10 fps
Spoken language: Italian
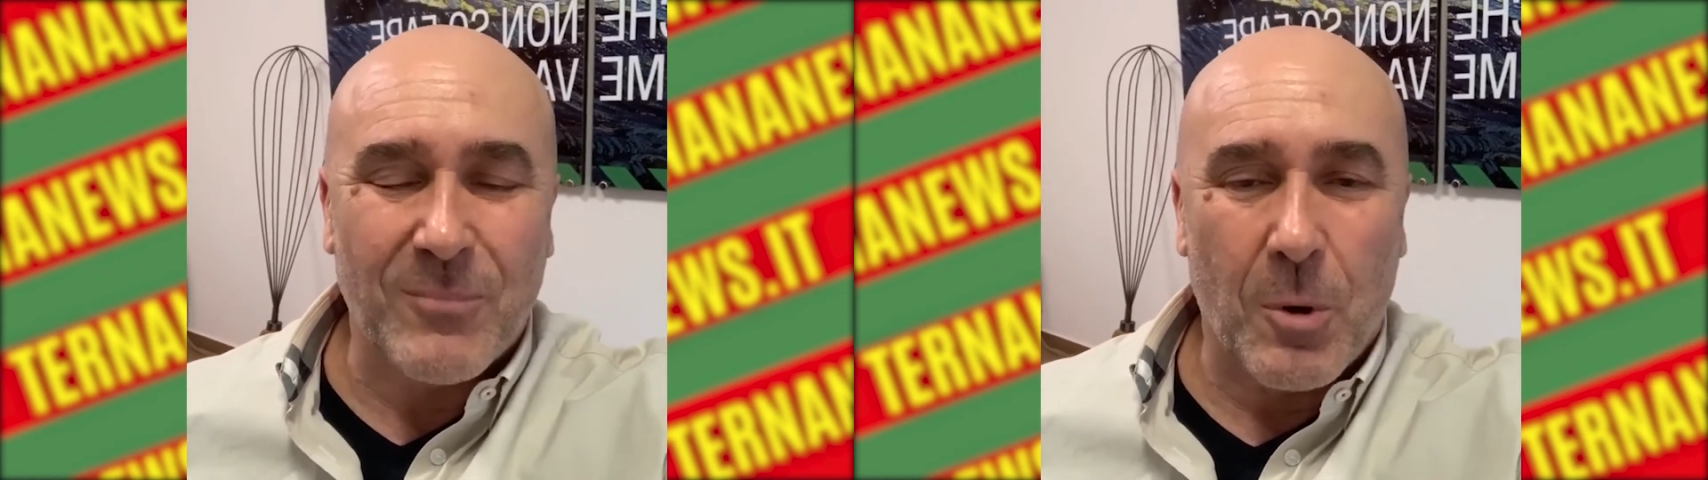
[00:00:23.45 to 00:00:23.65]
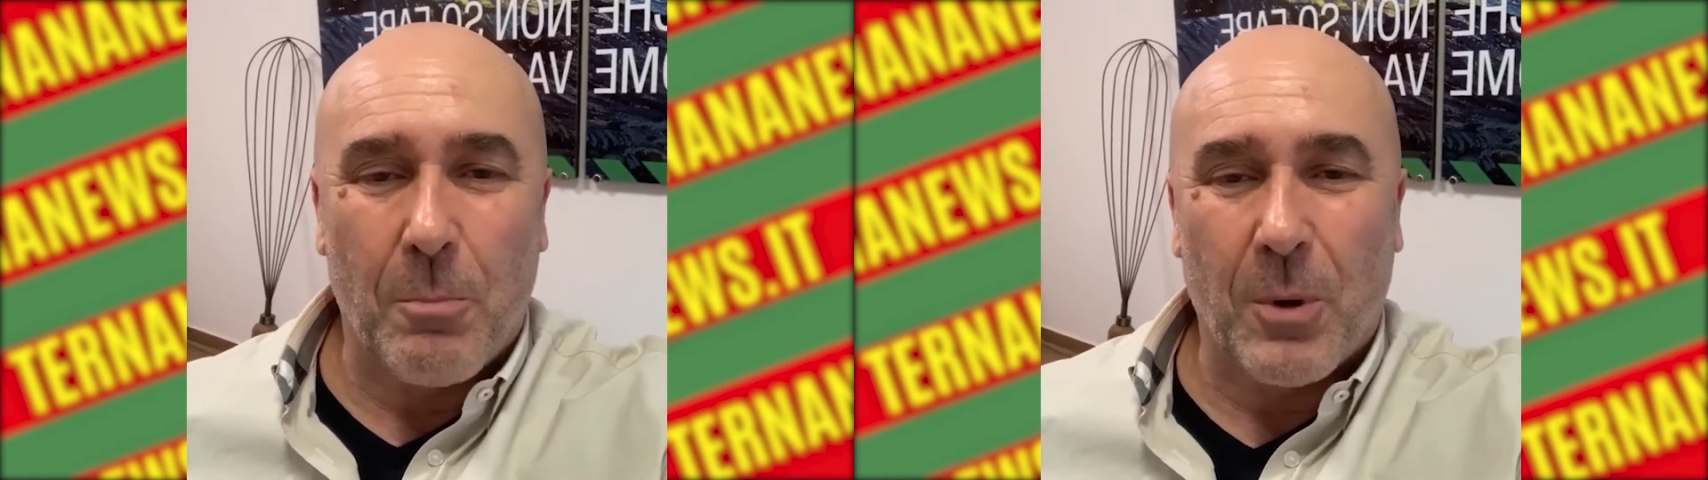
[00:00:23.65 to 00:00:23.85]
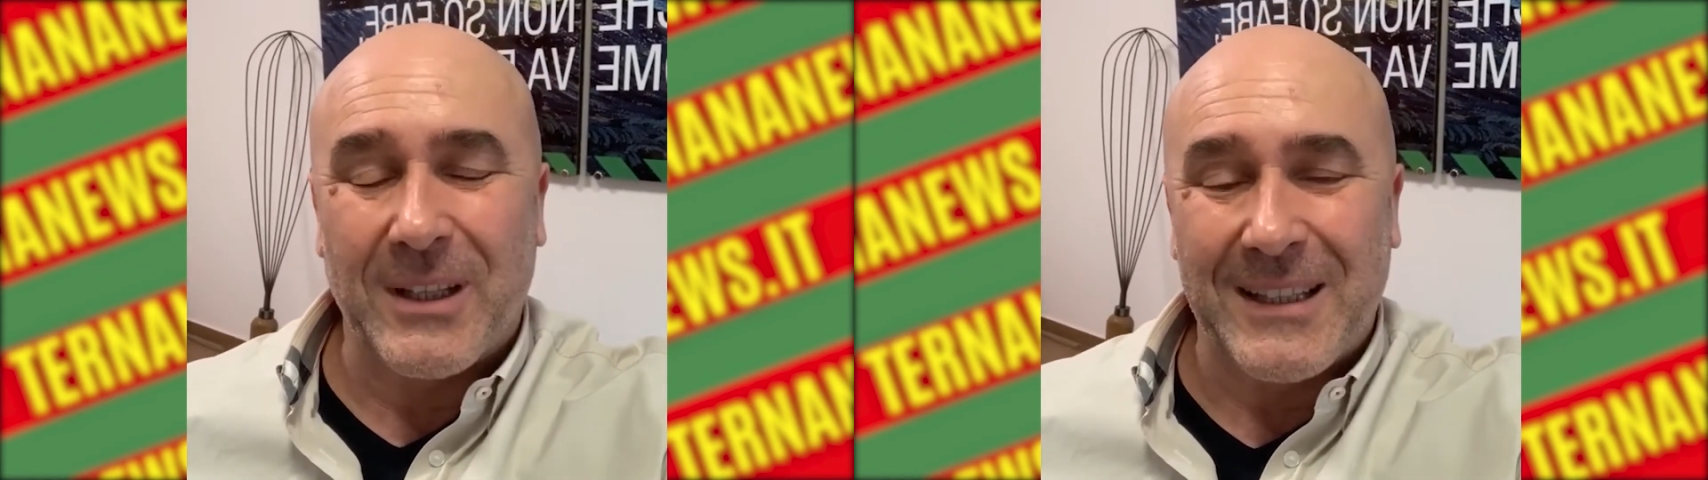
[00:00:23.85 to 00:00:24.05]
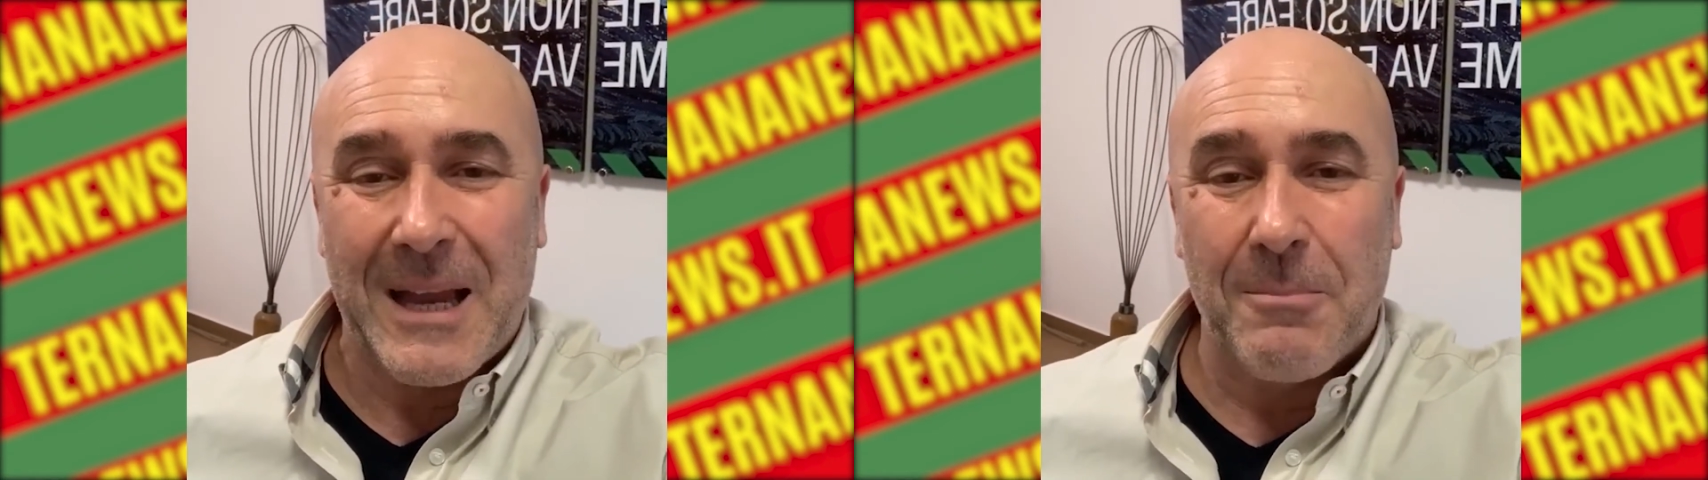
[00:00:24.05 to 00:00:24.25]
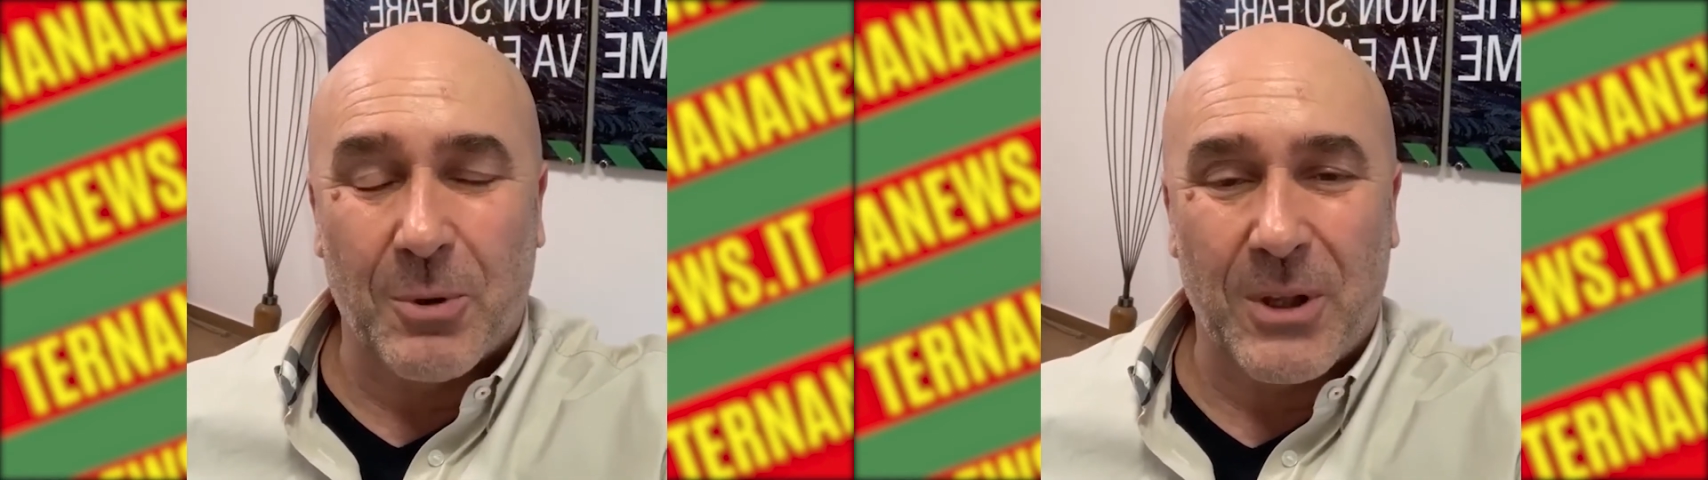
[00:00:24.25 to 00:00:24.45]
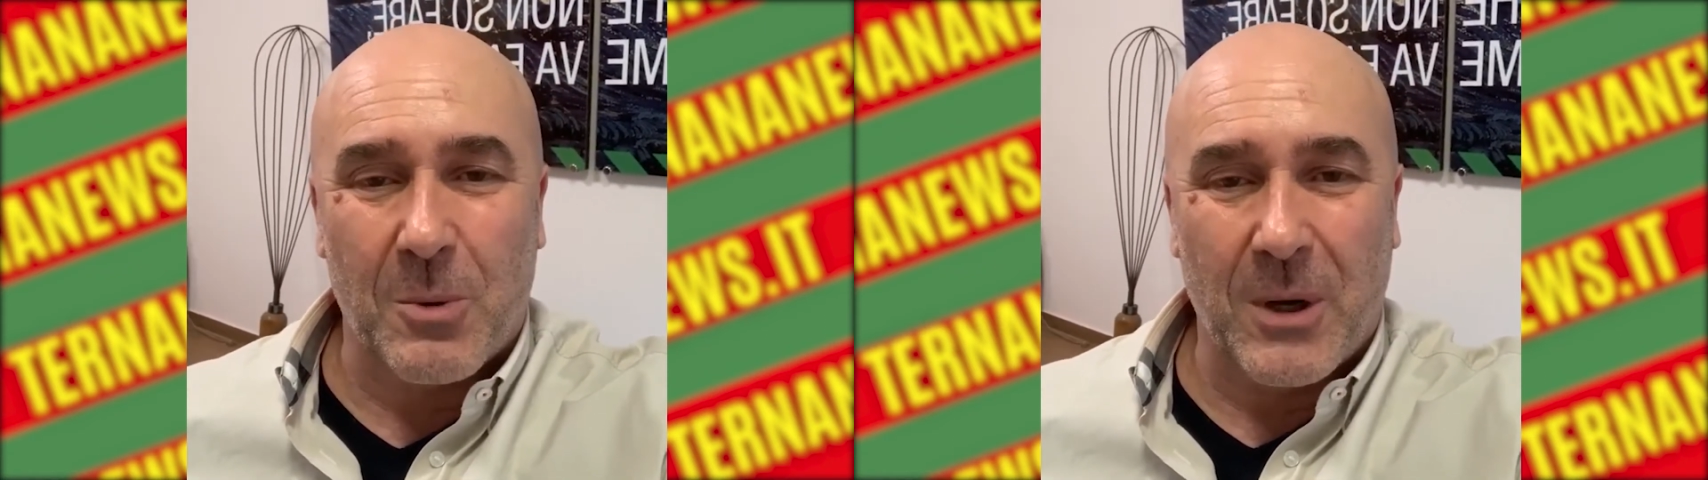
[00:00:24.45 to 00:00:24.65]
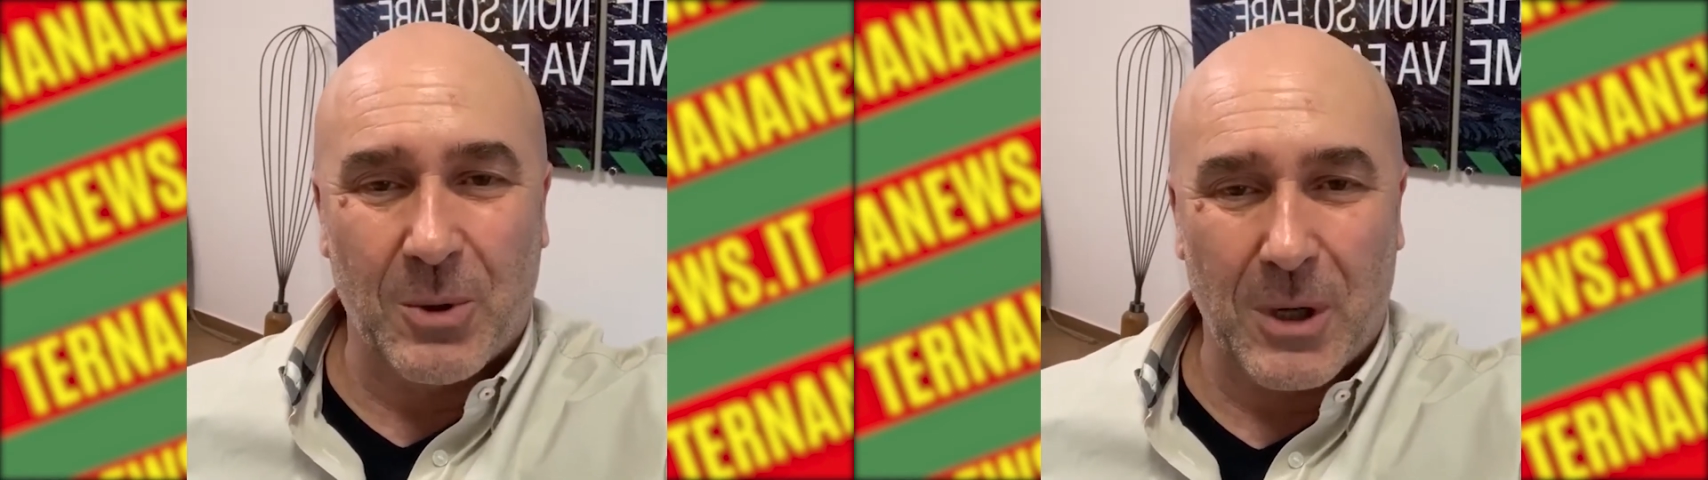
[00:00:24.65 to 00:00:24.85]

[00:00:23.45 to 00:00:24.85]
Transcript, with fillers: un po' di tempo da quando